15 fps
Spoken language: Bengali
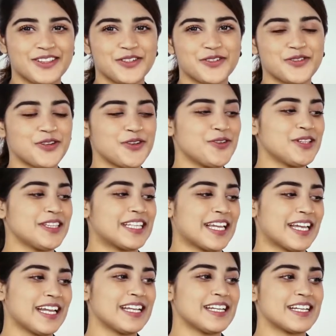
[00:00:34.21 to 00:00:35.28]
তো চলুন
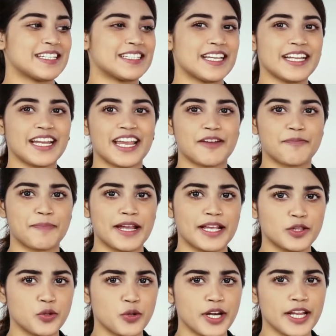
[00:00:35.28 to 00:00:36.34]
দেখে নেওয়া যাক এর
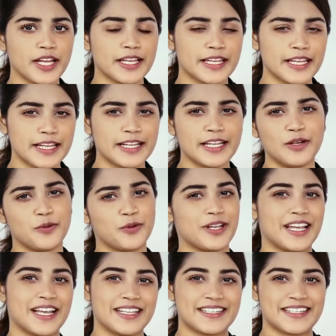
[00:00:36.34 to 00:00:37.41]
ভেতরে কি কি
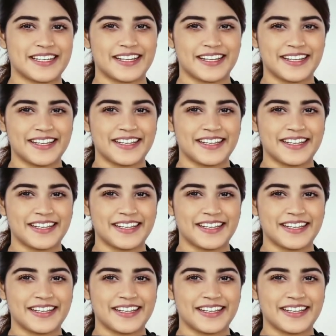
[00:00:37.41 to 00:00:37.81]
লুকিয়ে আছে